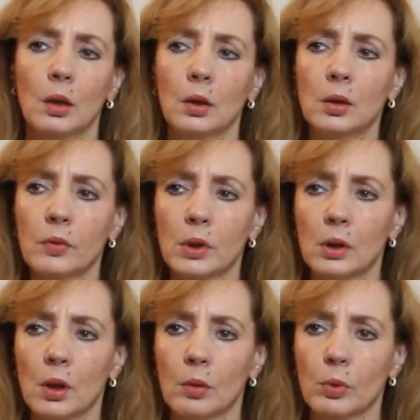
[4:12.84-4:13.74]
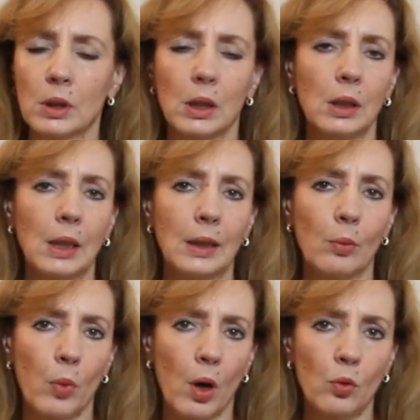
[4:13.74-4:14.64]
это всегда эмоционально
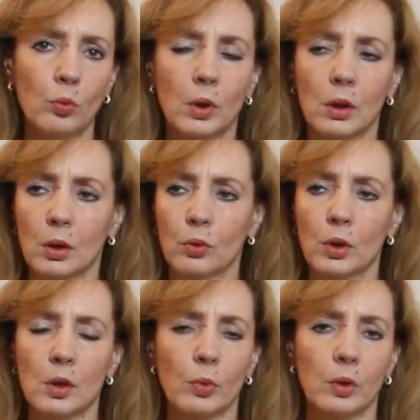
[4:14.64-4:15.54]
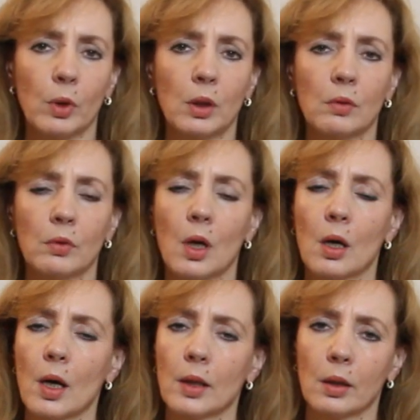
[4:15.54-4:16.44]
пагубно, такое есть понимание
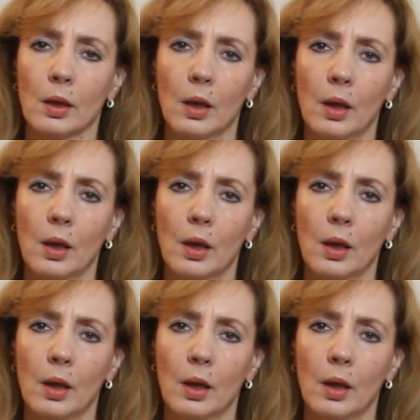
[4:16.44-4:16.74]
выгорания.